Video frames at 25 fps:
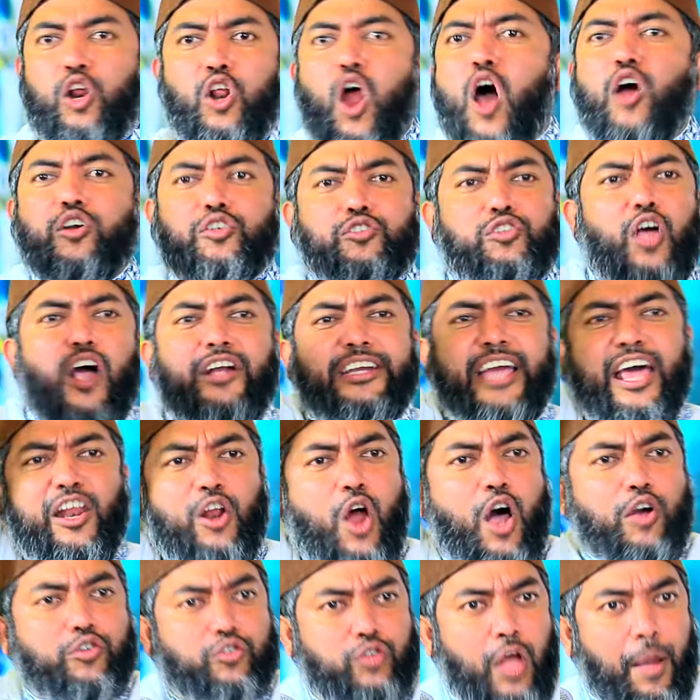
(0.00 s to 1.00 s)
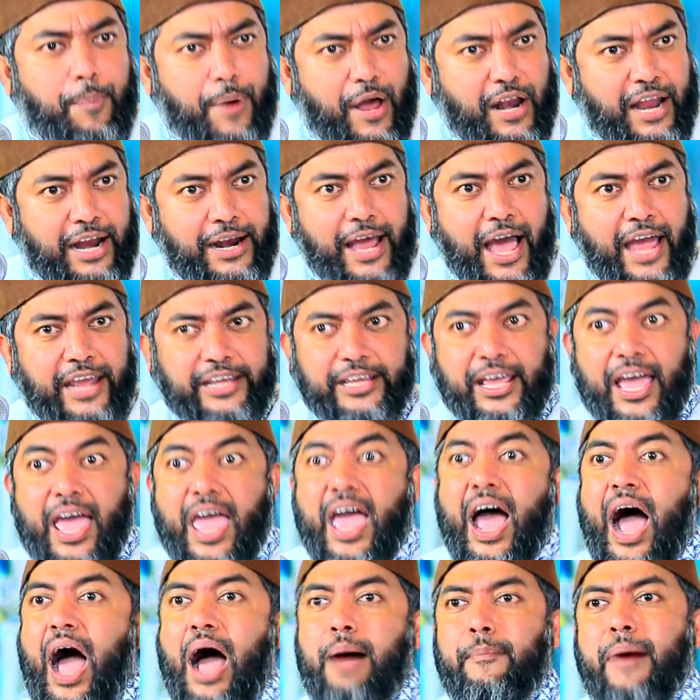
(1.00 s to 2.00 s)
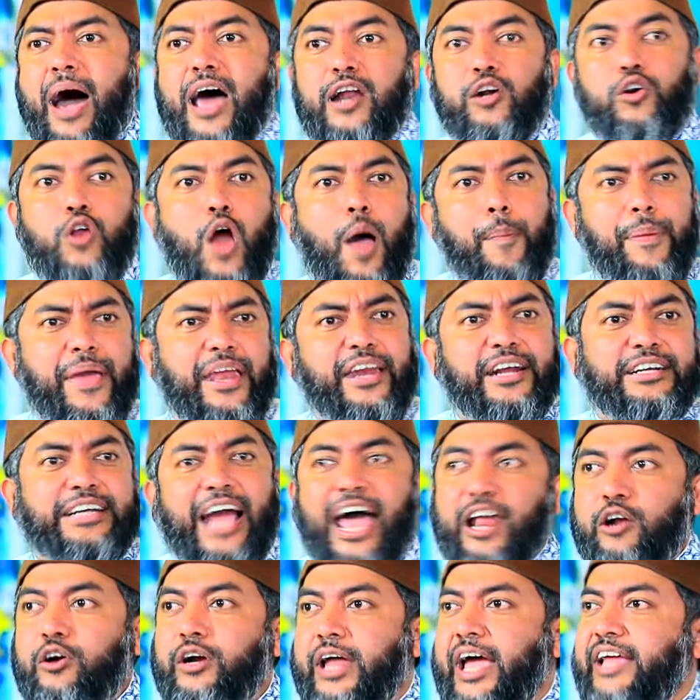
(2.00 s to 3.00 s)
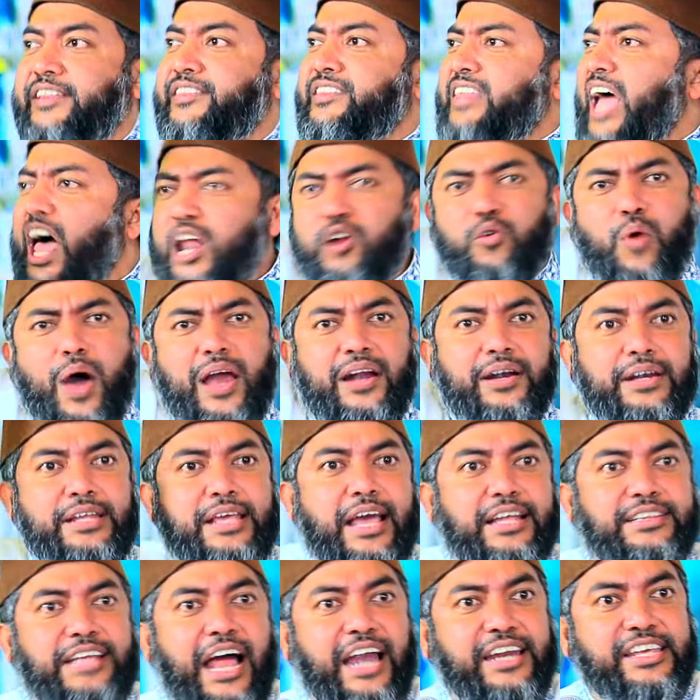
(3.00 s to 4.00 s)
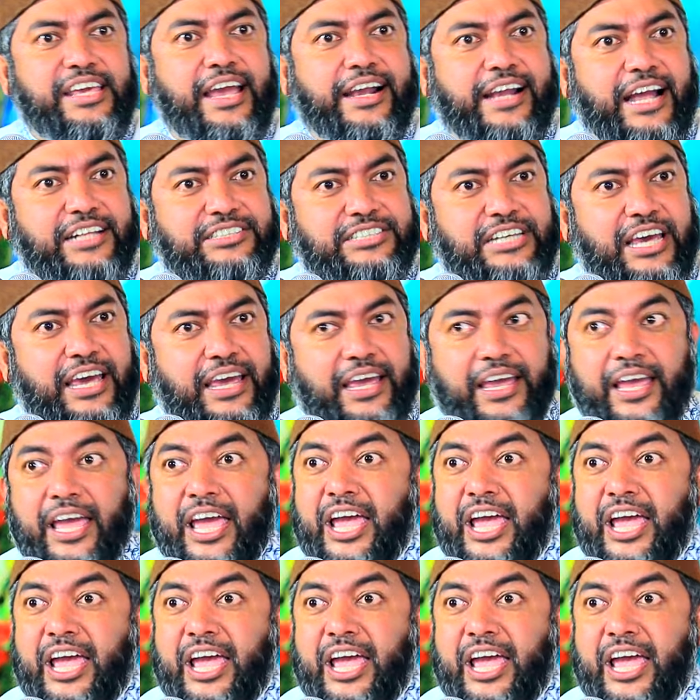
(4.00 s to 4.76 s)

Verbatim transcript: রক্তকে রক্ত বলে নাই আমার নবীর কারণে তালোয়ার নিয়ে দাঁড়িয়ে গেছে